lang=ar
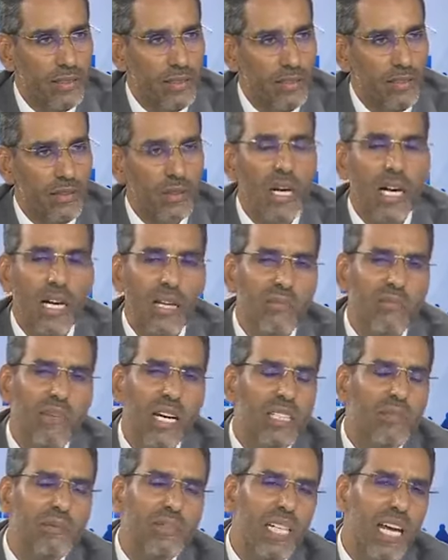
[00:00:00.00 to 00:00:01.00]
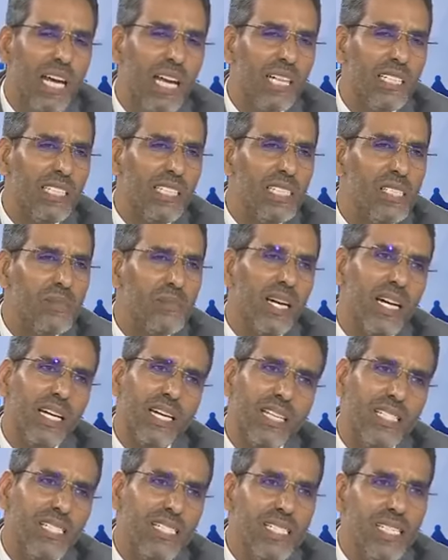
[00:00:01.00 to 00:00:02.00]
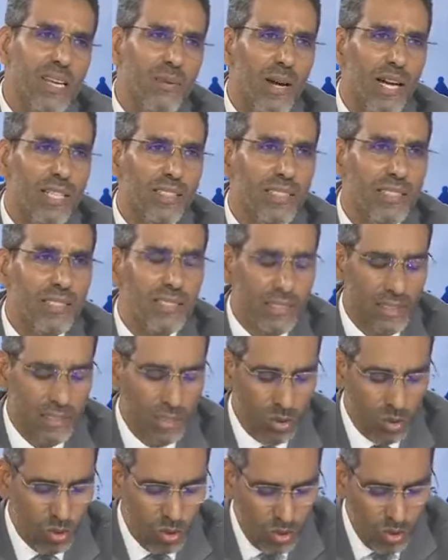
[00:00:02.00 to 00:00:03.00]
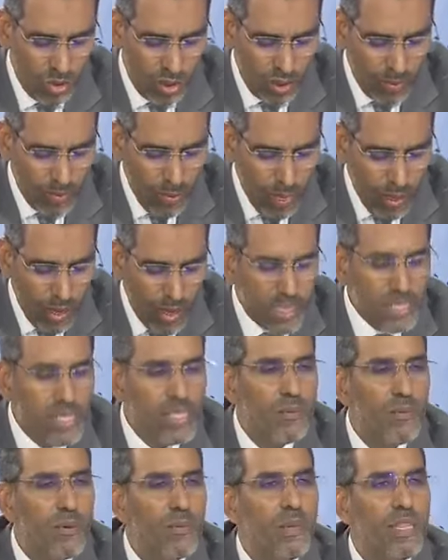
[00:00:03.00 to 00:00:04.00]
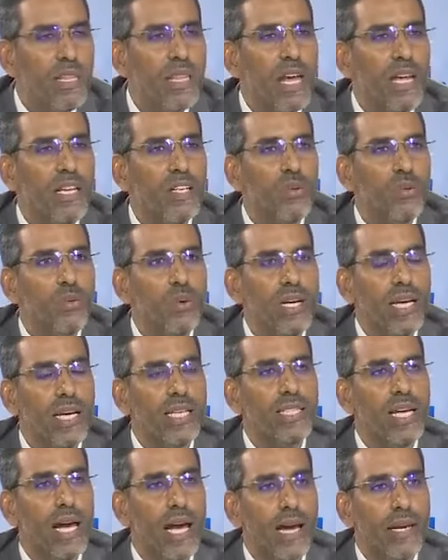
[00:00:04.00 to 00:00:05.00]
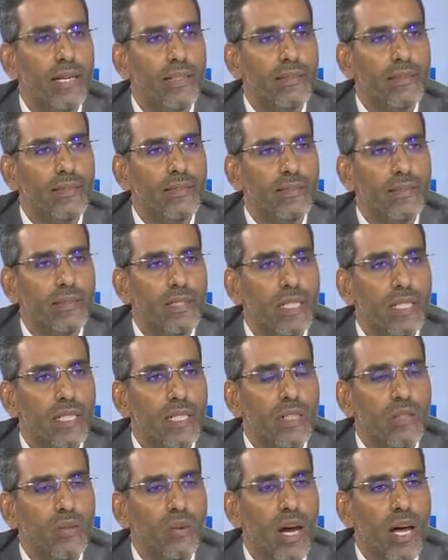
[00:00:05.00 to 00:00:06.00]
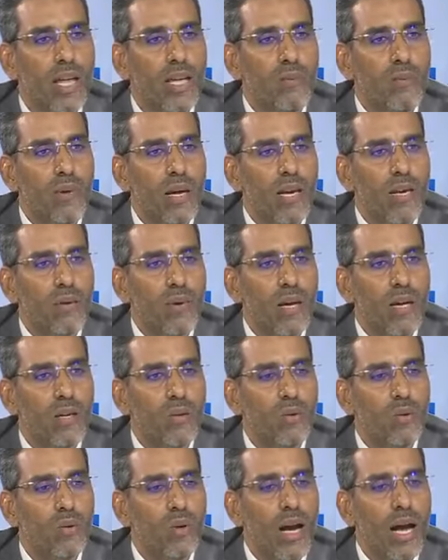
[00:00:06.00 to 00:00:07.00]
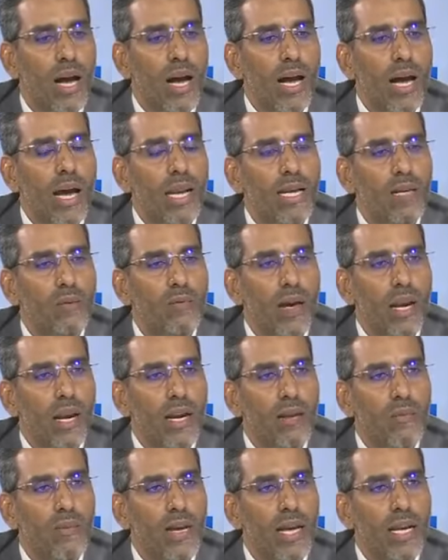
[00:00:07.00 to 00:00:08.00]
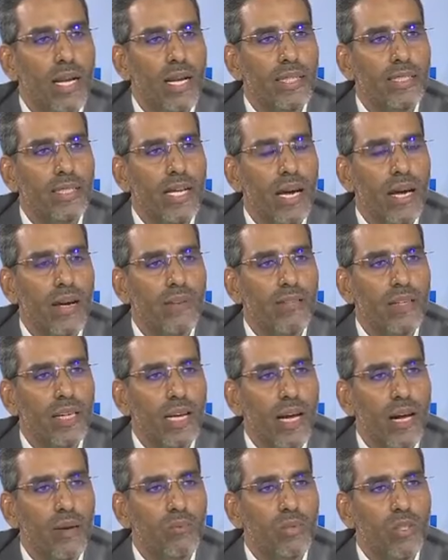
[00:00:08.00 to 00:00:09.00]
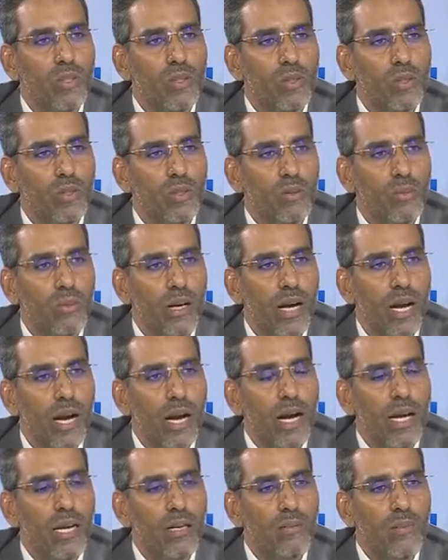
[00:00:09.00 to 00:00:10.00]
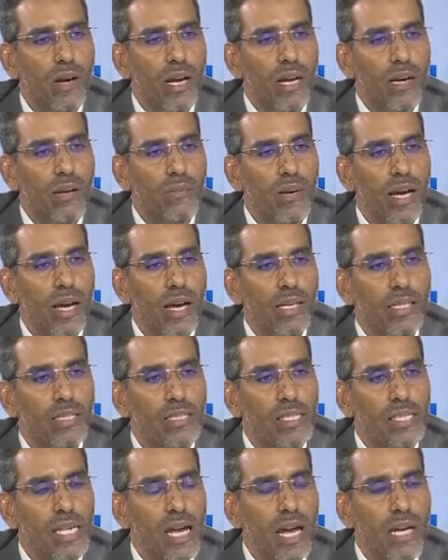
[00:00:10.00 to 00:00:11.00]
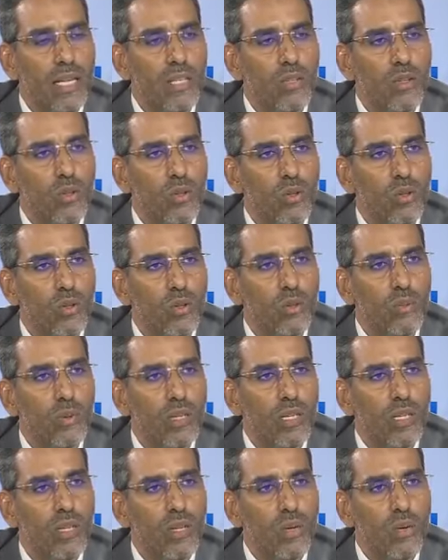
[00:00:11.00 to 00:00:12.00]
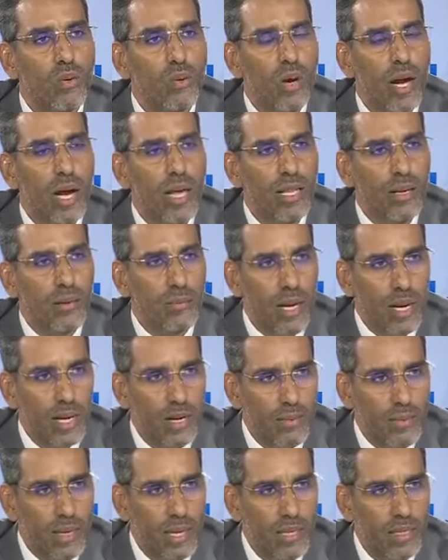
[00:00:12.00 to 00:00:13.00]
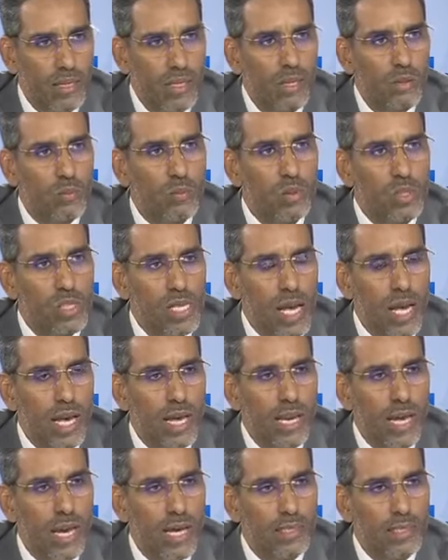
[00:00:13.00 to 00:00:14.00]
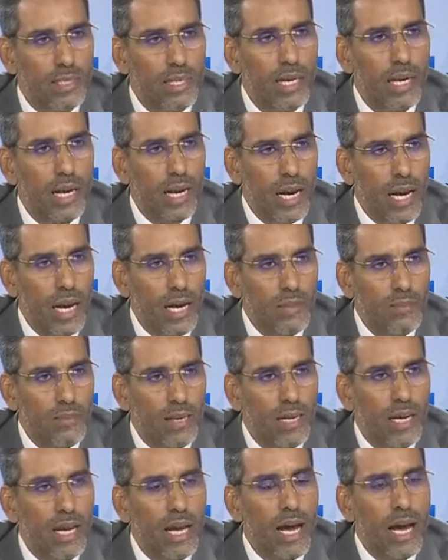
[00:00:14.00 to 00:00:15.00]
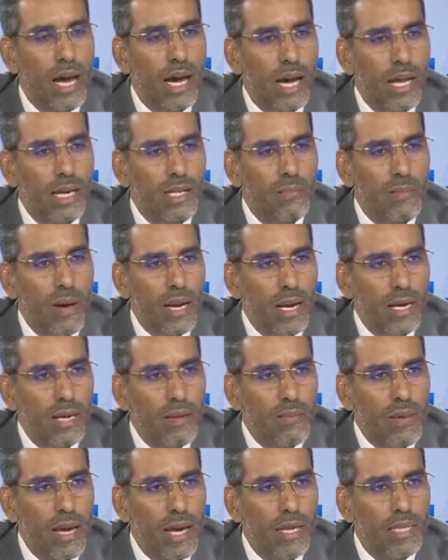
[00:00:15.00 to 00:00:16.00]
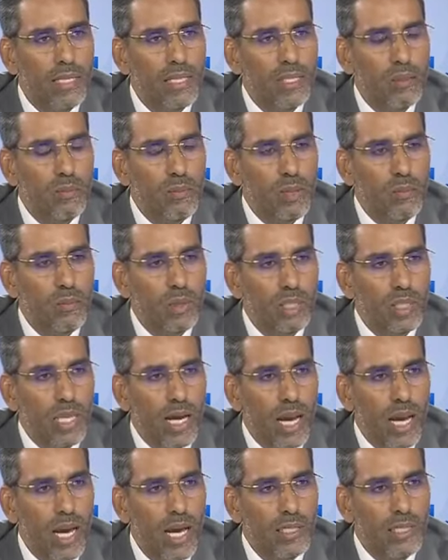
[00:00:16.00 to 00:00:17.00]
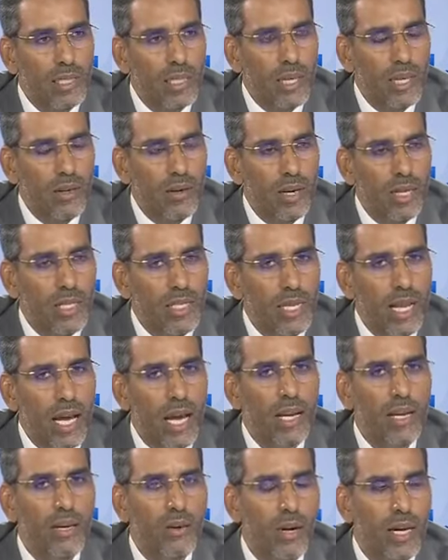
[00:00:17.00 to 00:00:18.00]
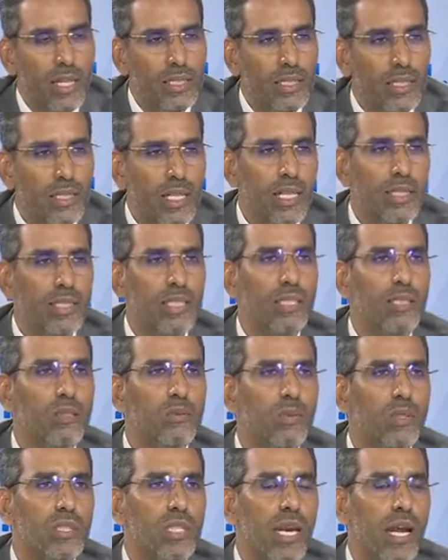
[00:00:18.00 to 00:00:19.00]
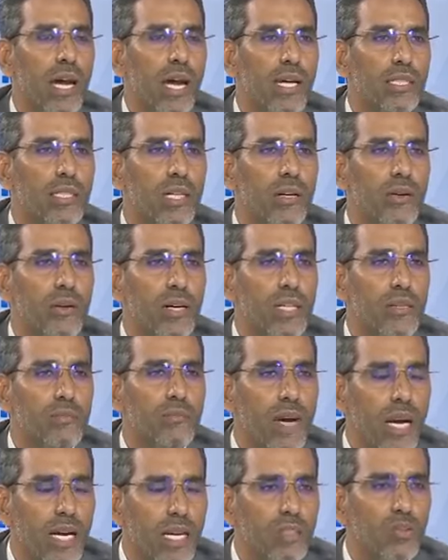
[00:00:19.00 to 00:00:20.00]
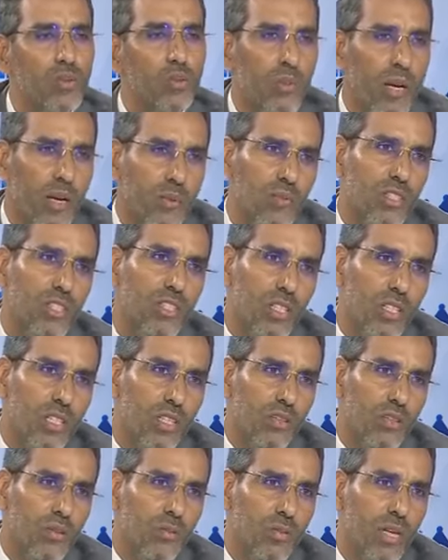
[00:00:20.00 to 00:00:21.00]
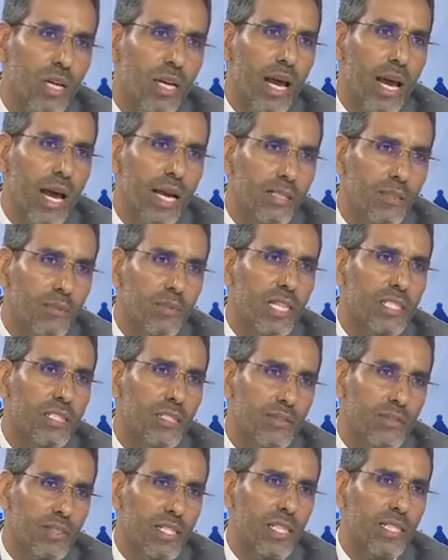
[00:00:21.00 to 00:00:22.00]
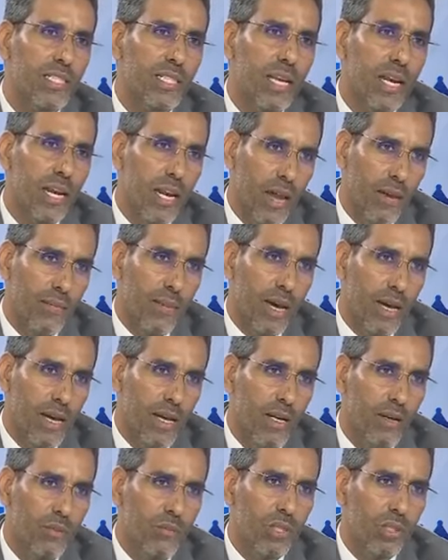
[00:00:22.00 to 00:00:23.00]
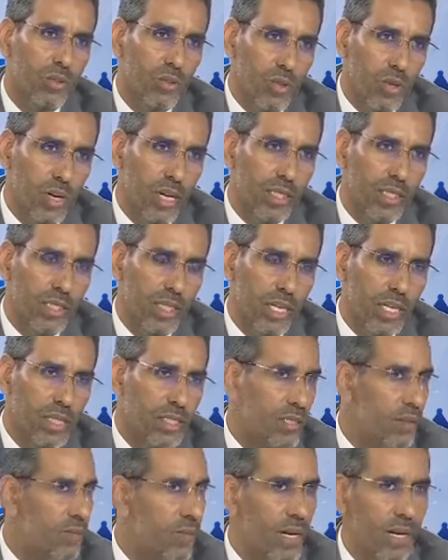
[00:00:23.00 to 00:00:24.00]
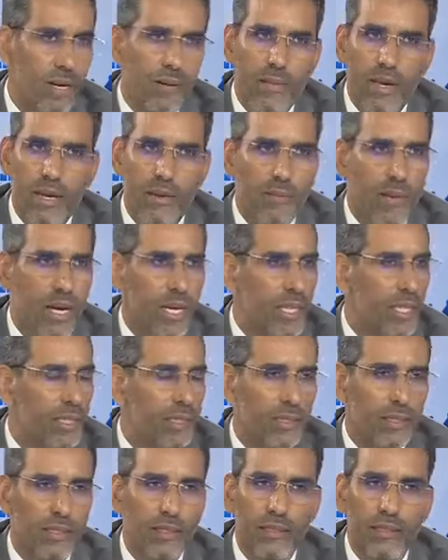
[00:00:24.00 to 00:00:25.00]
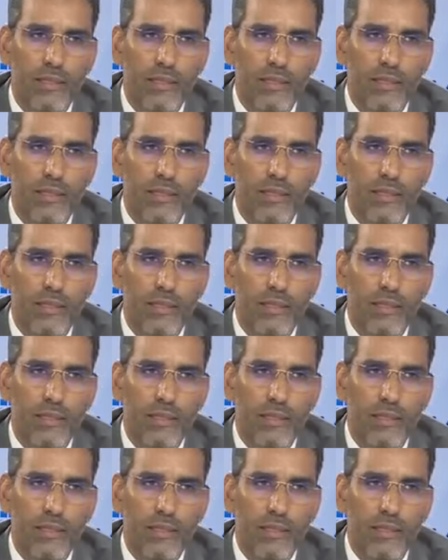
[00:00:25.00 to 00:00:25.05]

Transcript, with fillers: وهذا يعني متعرض للاسماء غير النساب عندي كنت نقول السبب الثاني هو الاداء انه هذا البرلمان هو اقل برلمان اداء في رقابه الحكومه، اقل برلمان سائل الحكومه هو هذا البرلمان، مساءلات غائبه، اقل برلمان يقبل مقترحات القوانين، انا وحدي طرحت ثلاث مقترحات قوانين ما قطوا برمجتي لليوم، عاد ماشيه في سنتها الرابعه، مطروحه عند رئاسه البرلمان ما قطوا.